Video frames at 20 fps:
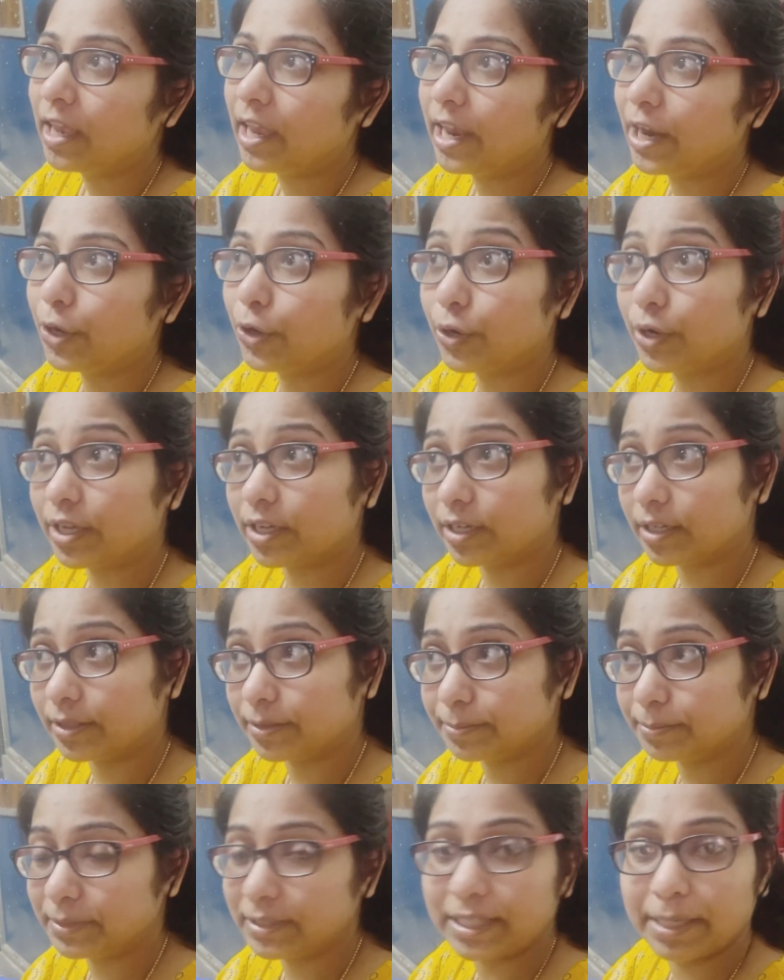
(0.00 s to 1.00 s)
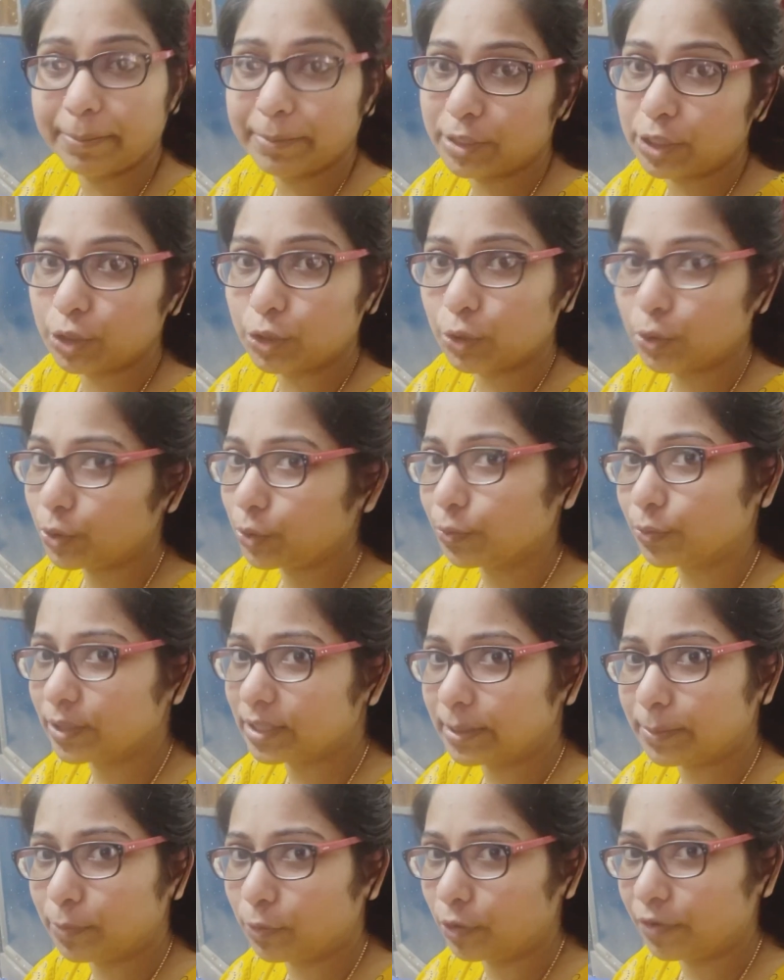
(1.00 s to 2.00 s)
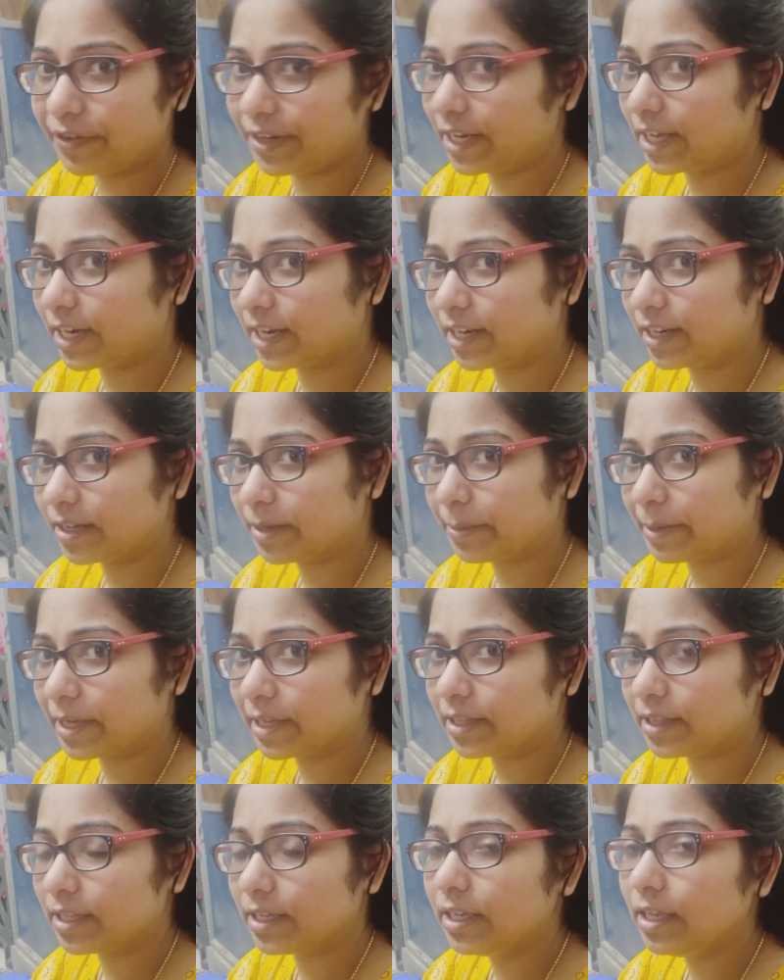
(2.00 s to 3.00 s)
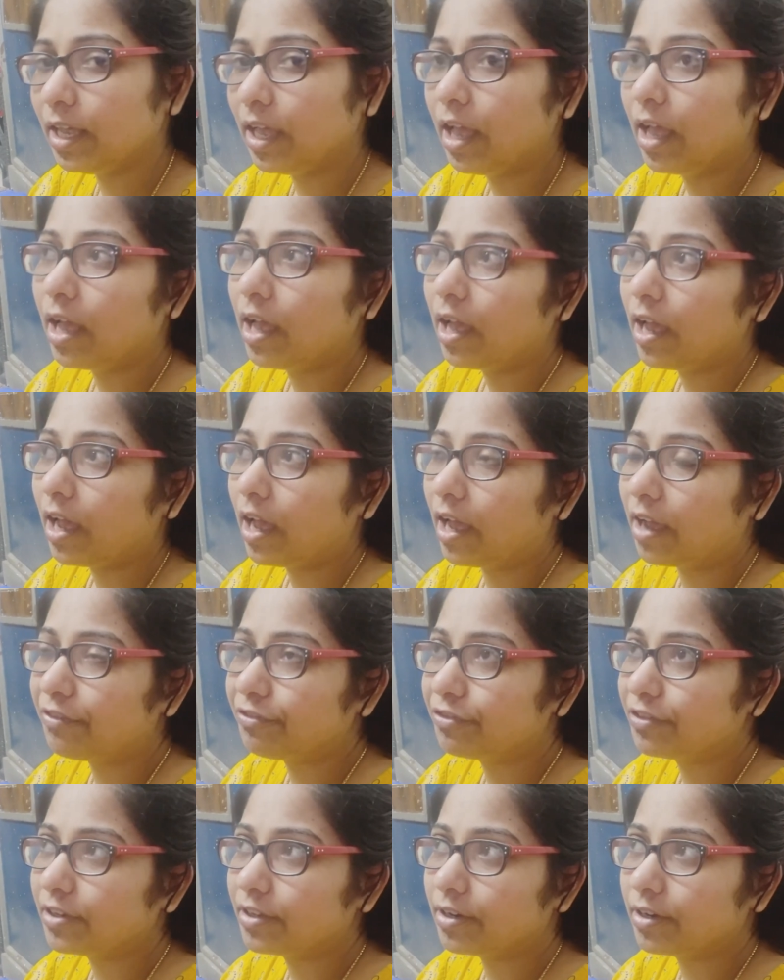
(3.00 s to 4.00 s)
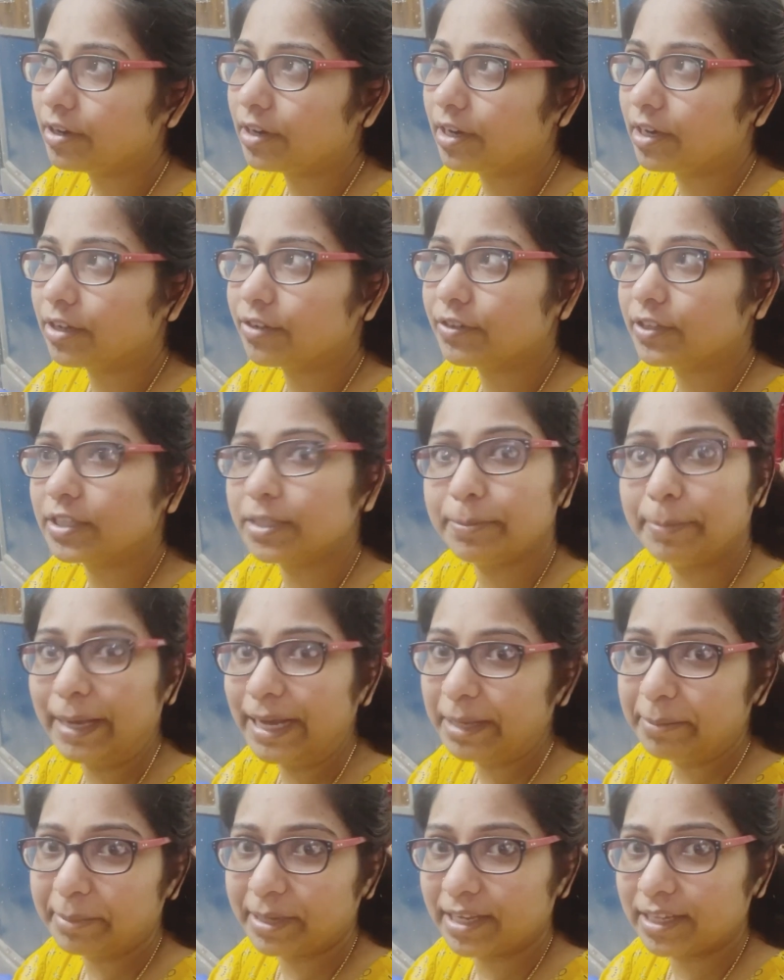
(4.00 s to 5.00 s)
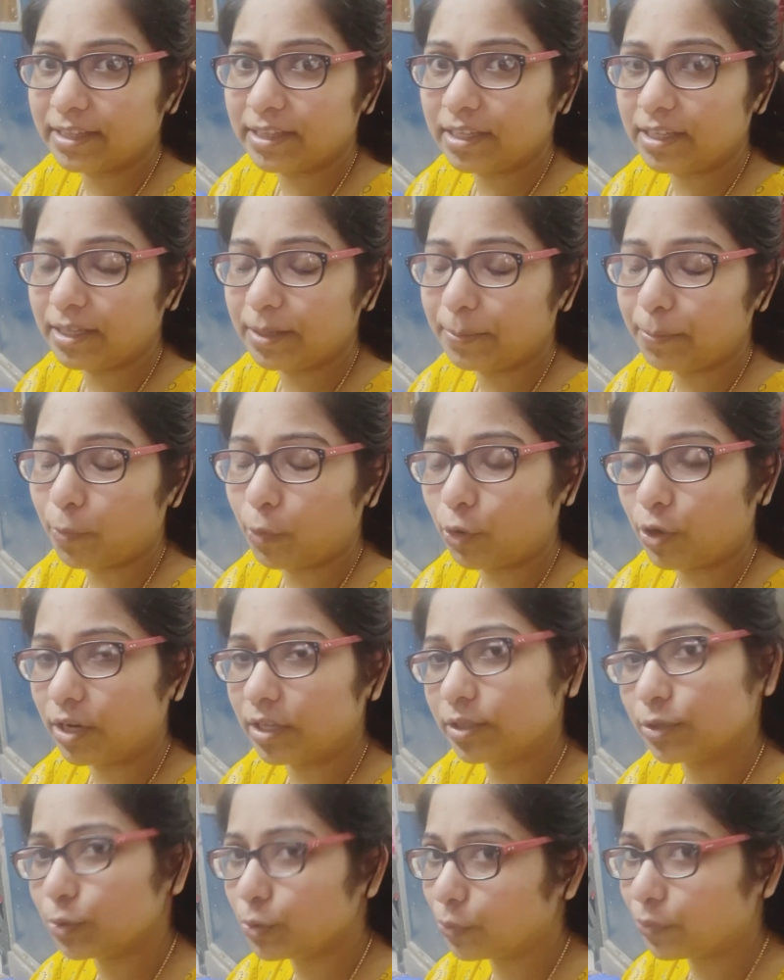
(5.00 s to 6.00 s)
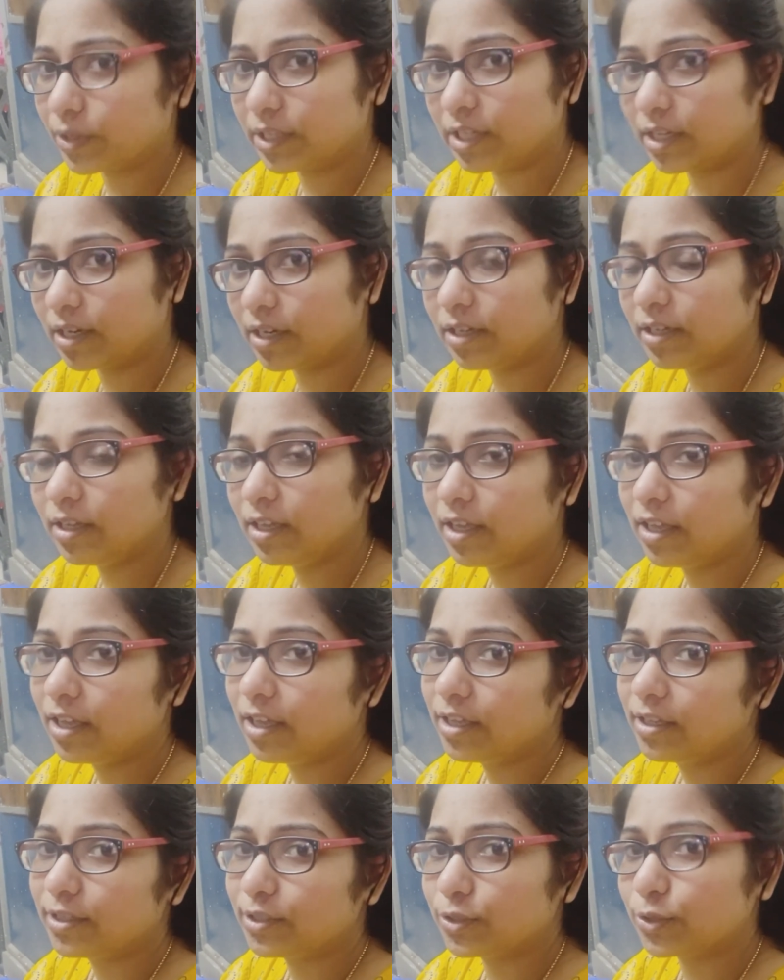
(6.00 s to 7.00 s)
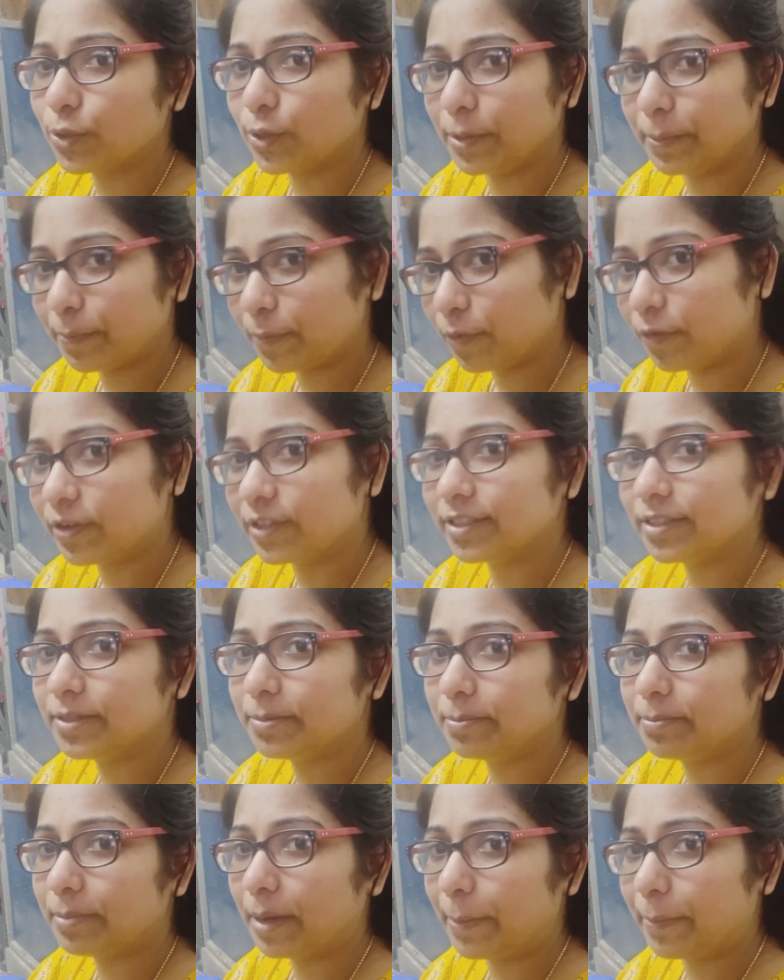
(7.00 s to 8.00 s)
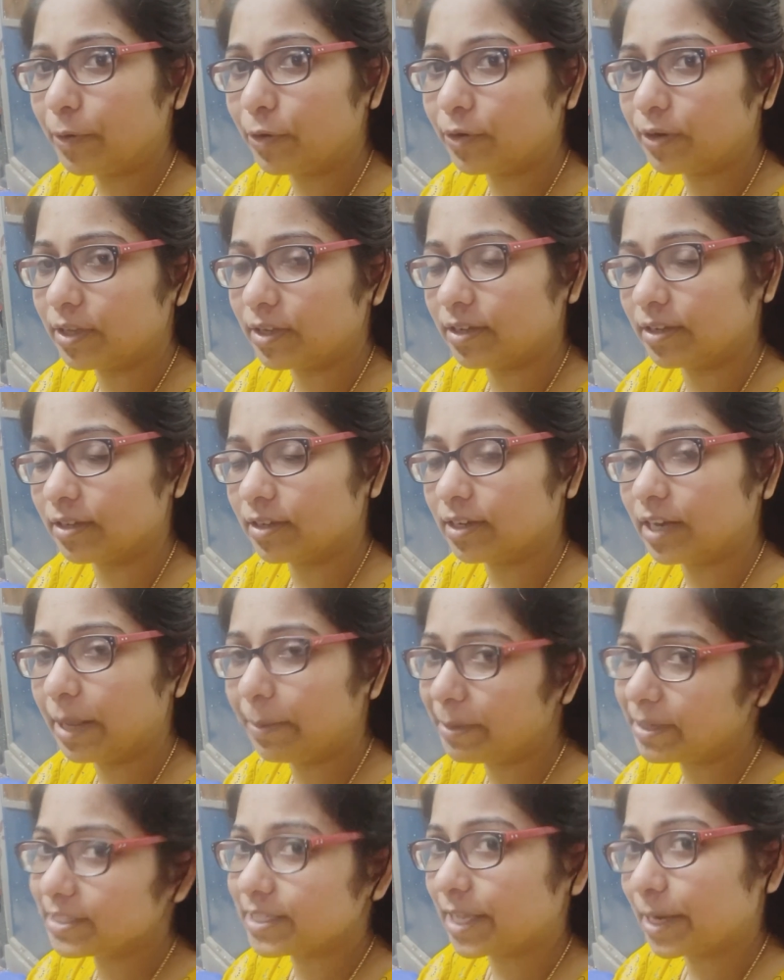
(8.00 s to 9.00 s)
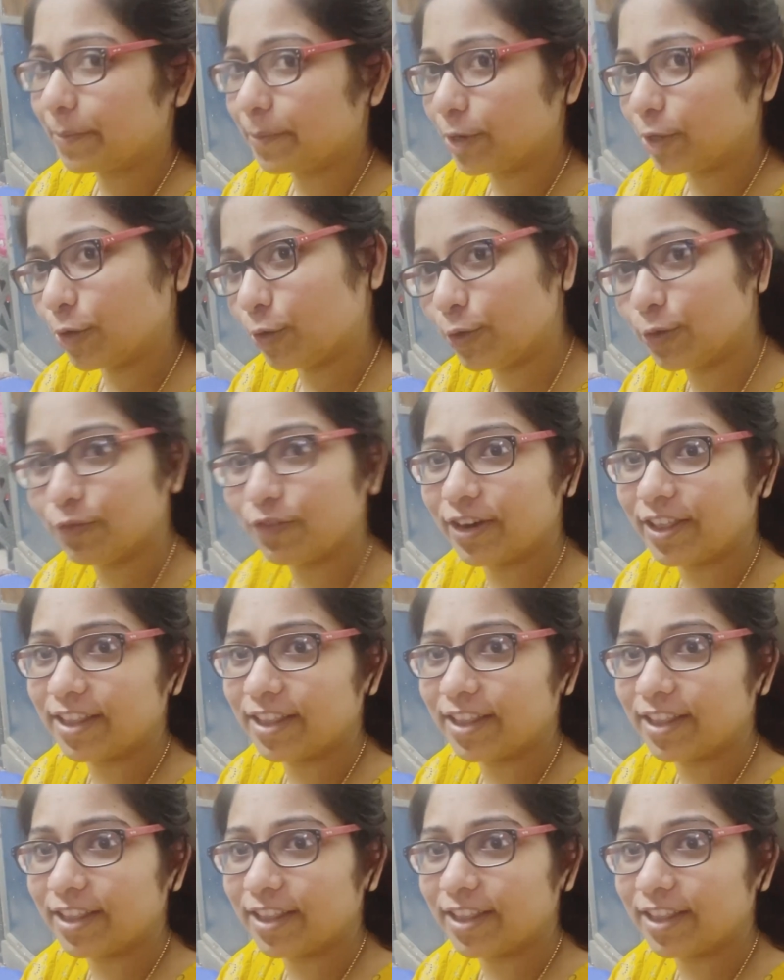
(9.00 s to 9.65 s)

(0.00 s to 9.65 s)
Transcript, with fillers: என்னோடய சீமந்தத்துக்கும் இவங்க தான் போட்டுக்கிட்டாங்க எனக்கு மெஹந்தி ஆஃப்டர் எனக்கு வந்து டெல்லி மெஹந்தி போடுறதும் இவங்க தான் ஸோ இப்போ வந்து பாப்பாவோட நேமிங் செரமனிக்கும் இவங்கள